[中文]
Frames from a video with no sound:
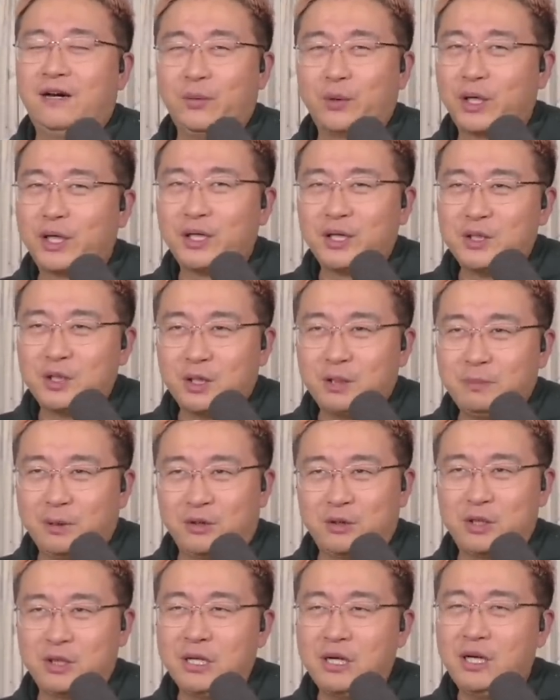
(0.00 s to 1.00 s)
我个人真的表
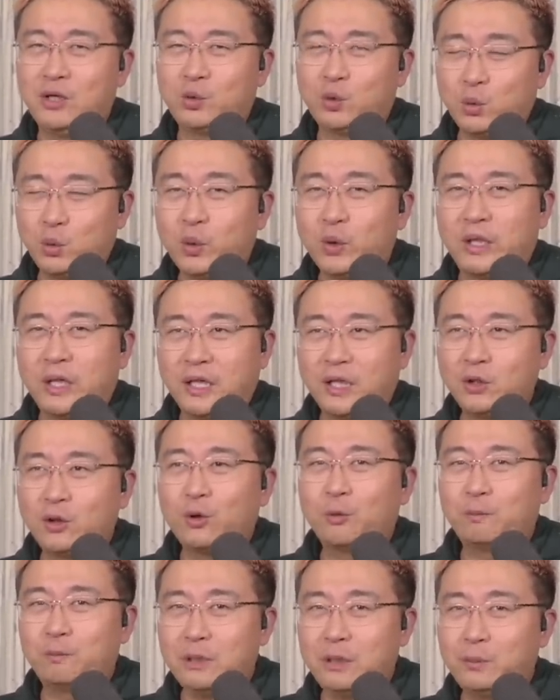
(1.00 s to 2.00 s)
示，中国能
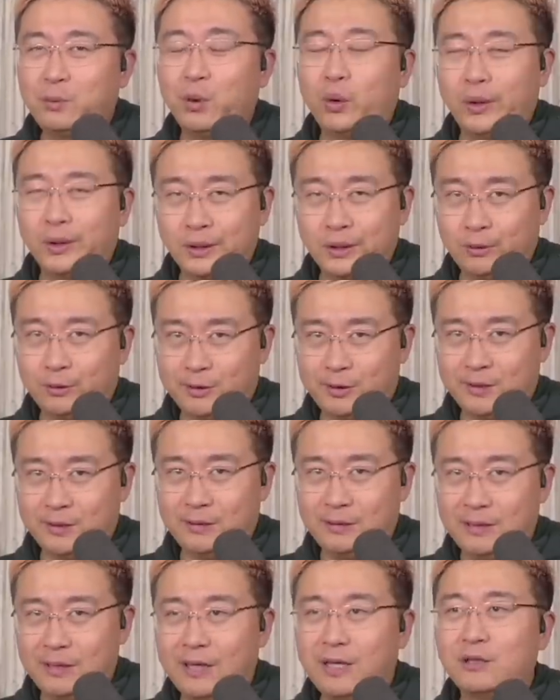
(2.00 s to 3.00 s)
够逼迫俄罗
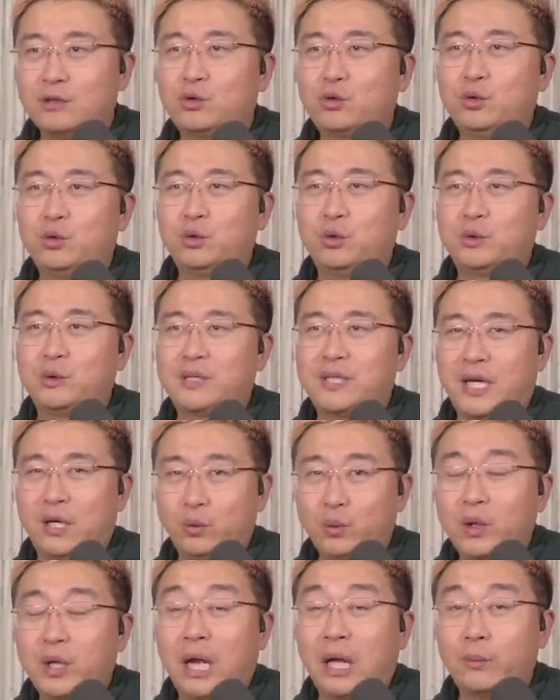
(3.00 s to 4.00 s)
斯去在
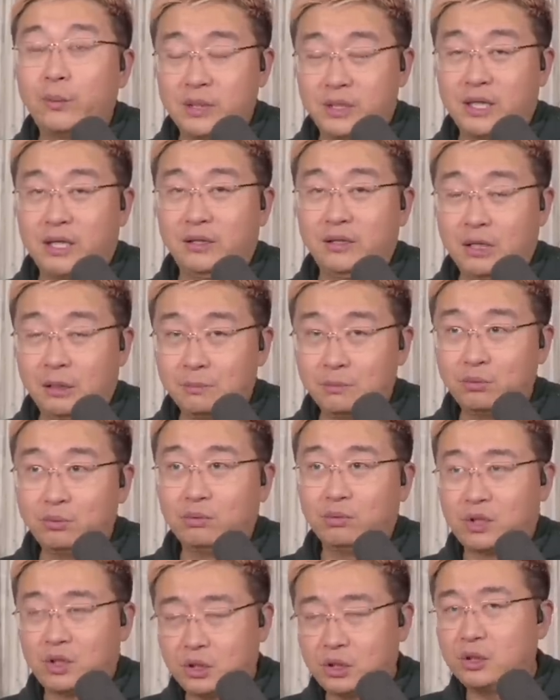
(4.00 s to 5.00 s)
乌克兰问题上让
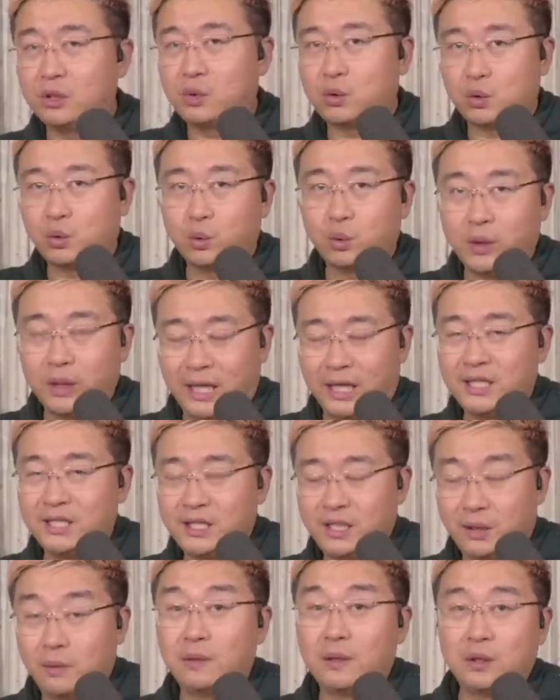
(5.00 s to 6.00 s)
步，撤出乌克兰
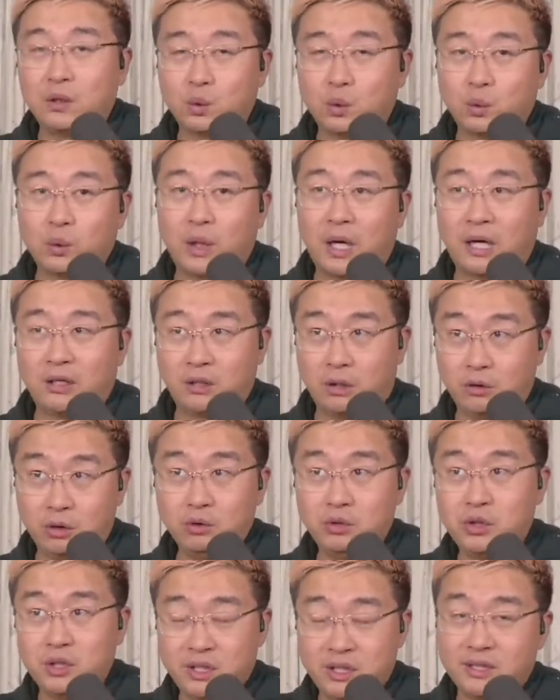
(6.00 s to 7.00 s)
现有领土啊！尤
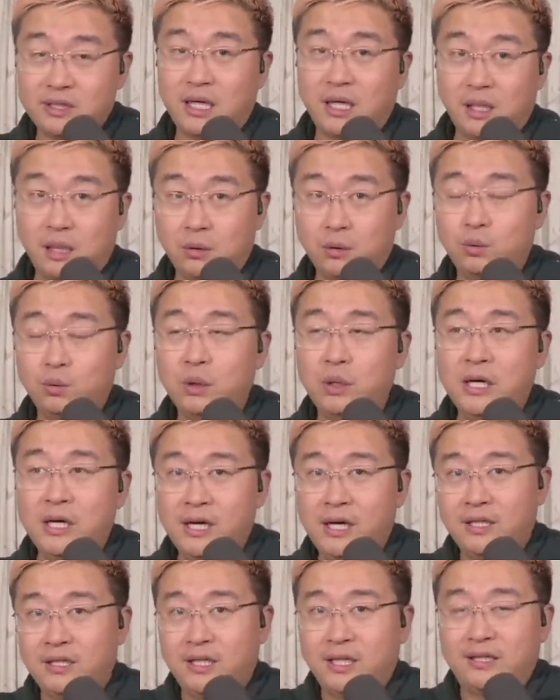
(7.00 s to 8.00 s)
其是现在俄乌
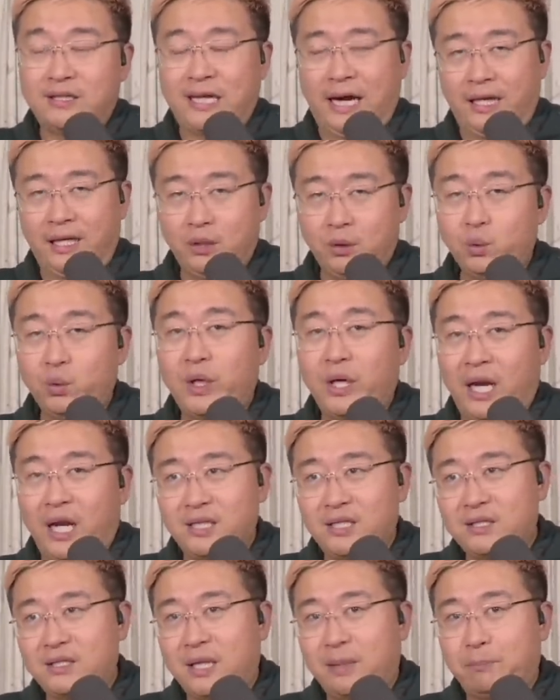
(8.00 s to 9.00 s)
现在打的乌克兰，
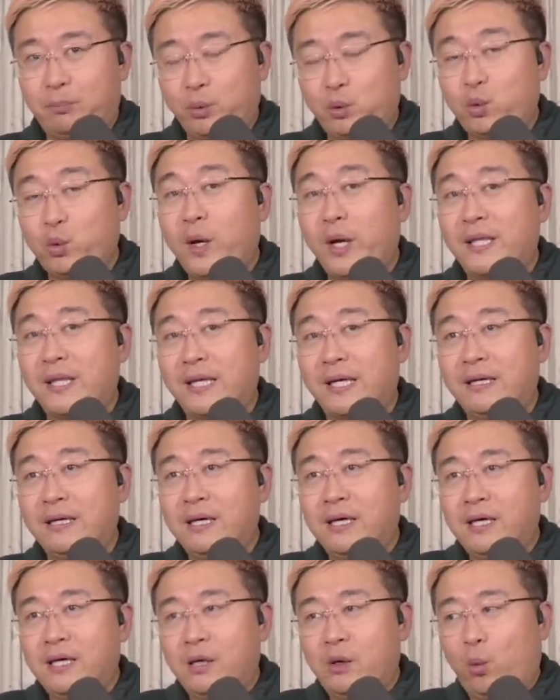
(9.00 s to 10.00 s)
现在不断的
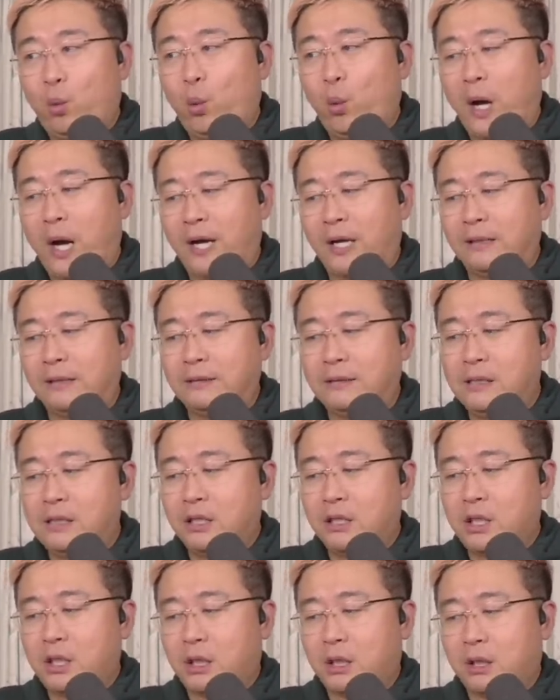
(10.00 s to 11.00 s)
往
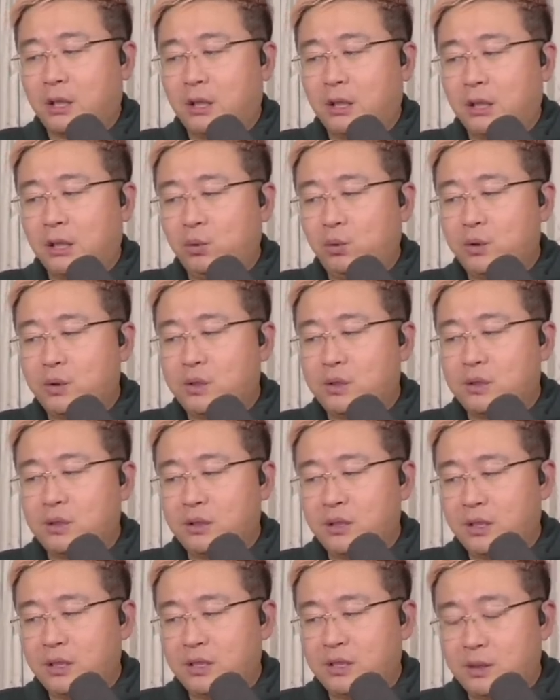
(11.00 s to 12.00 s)
这个俄罗斯
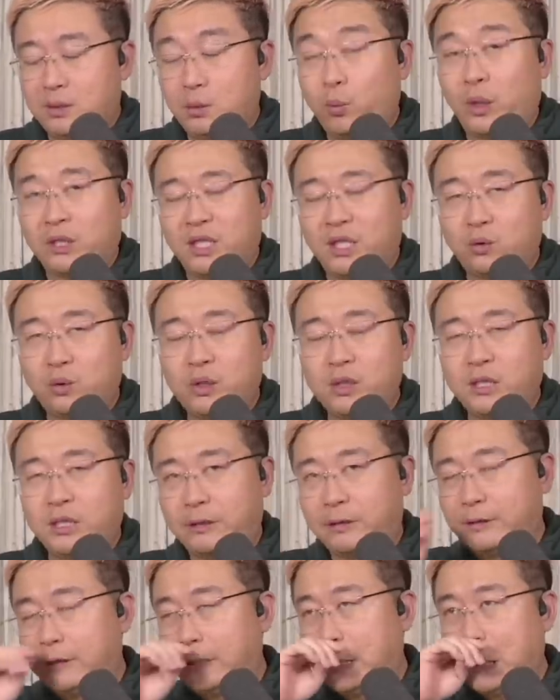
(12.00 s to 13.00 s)
往前推进。
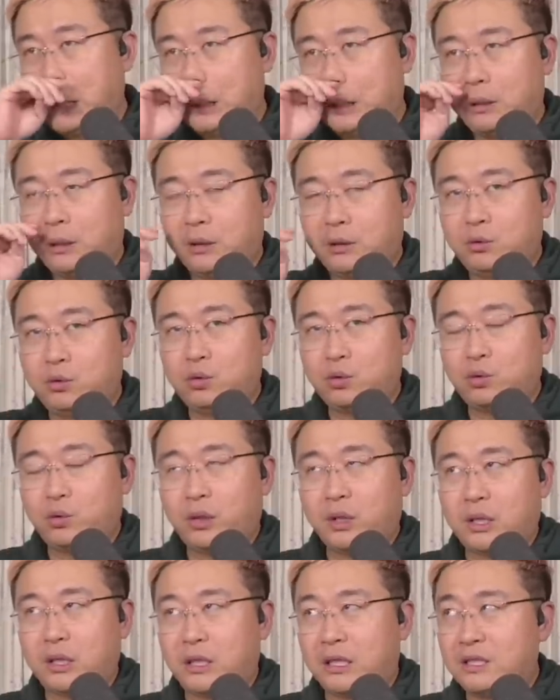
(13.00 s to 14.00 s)
呃，据
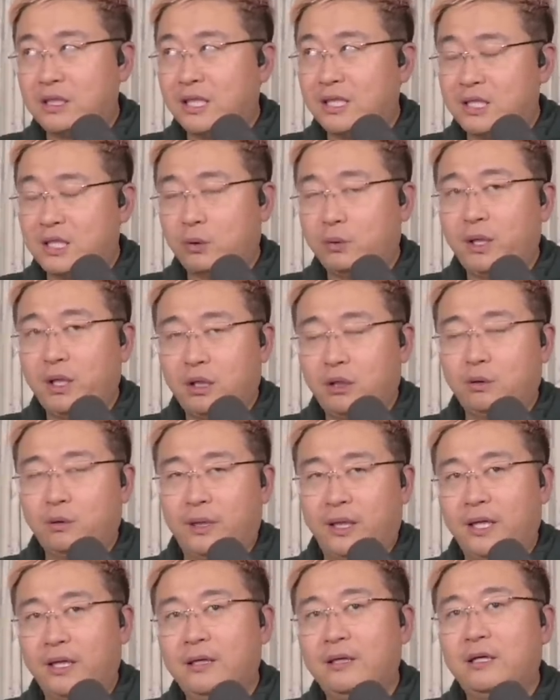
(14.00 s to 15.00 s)
说可能在几个月以后
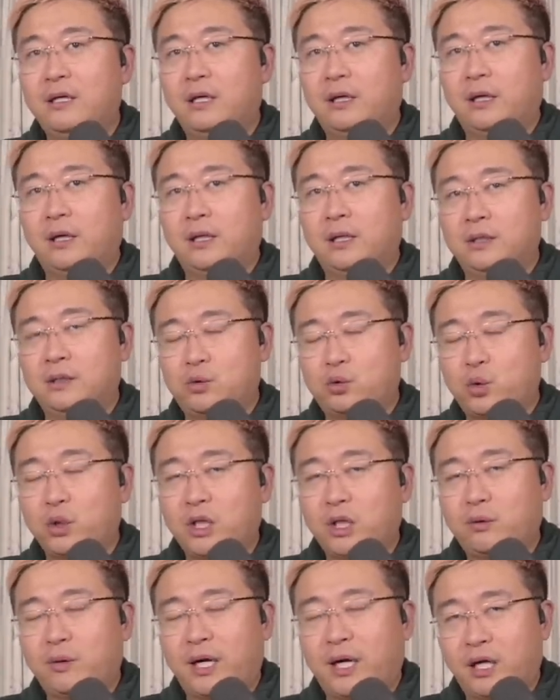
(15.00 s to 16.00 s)
呢，呃，顺利
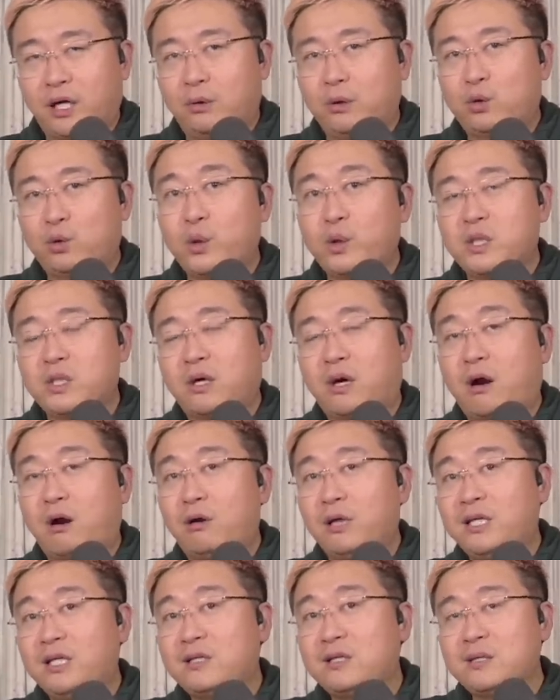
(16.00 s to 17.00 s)
的话可能会推进到二
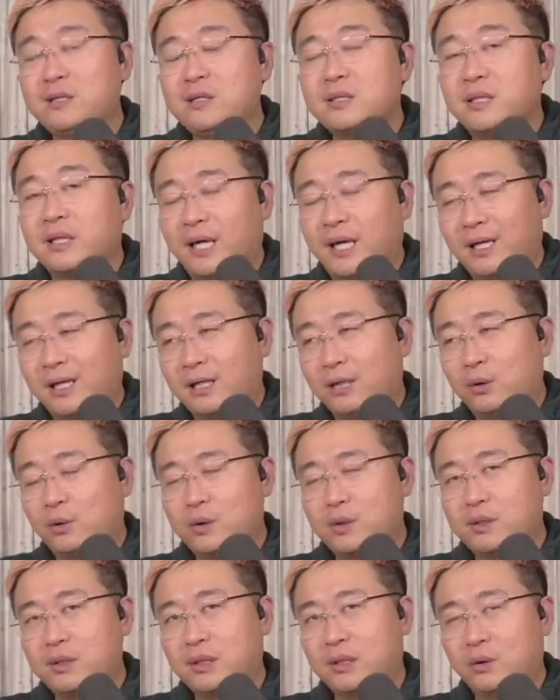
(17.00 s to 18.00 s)
零一四年，俄罗
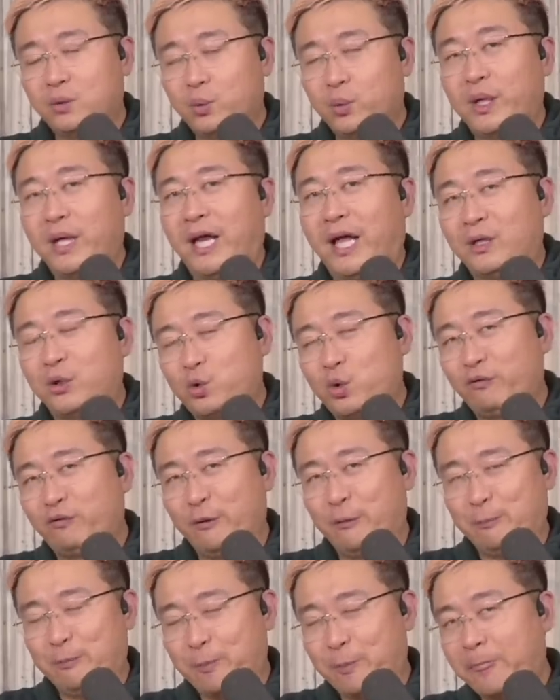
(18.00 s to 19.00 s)
斯跟乌克兰双
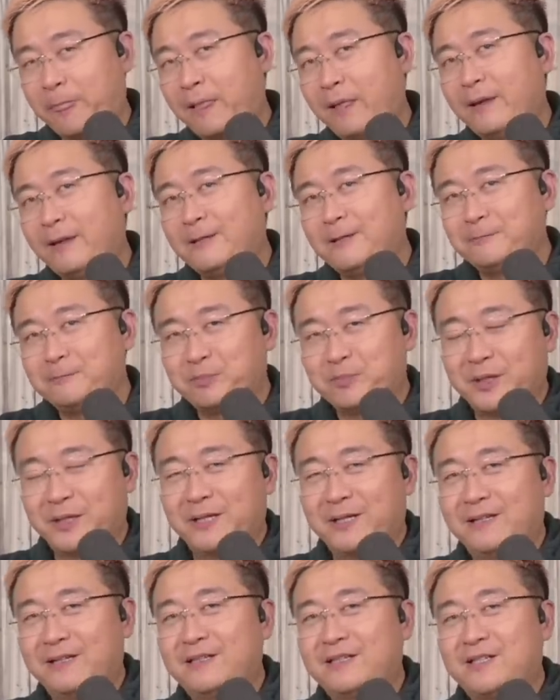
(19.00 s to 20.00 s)
方。
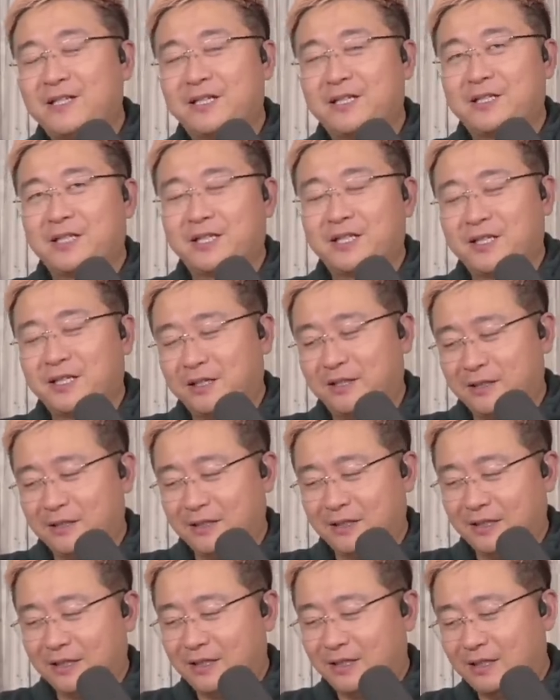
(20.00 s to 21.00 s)
呃，这个这个这个
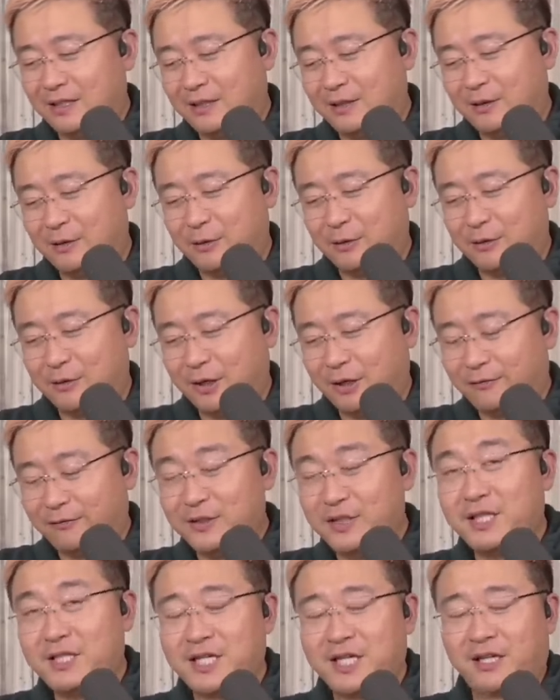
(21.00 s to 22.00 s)
呃，那个分
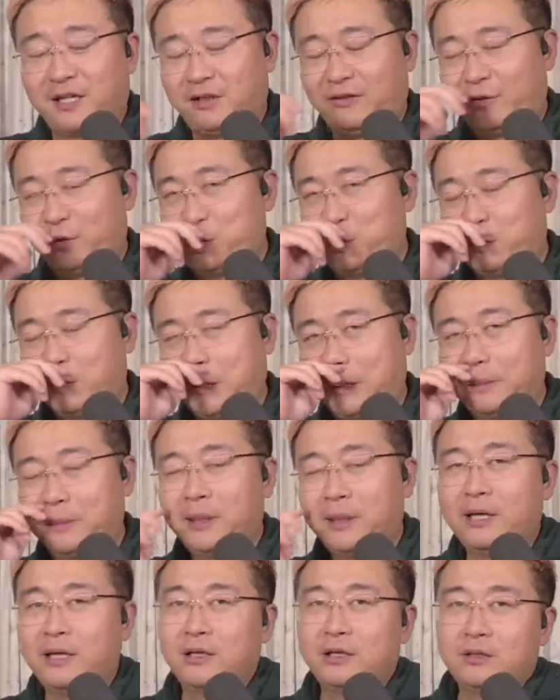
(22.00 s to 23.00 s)
界线那个地方去嘛，
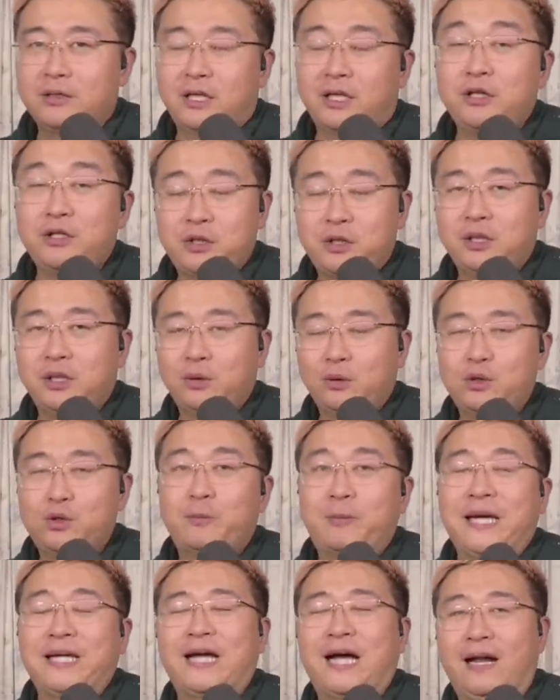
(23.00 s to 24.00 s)
相当于是俄罗斯
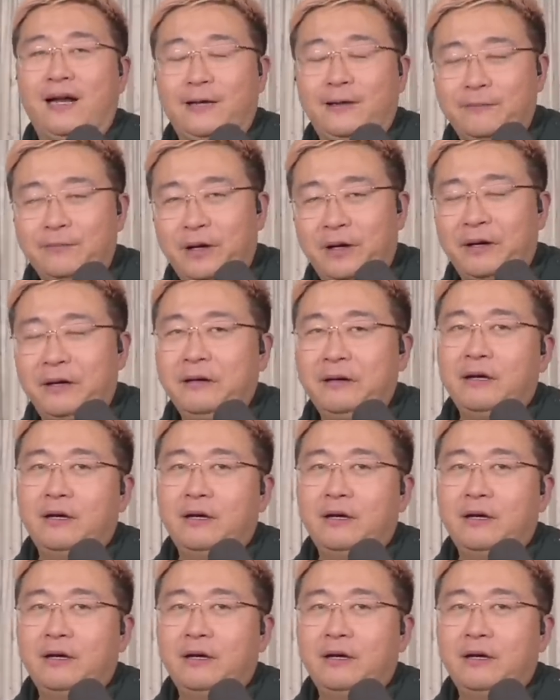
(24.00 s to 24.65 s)
白打了啊。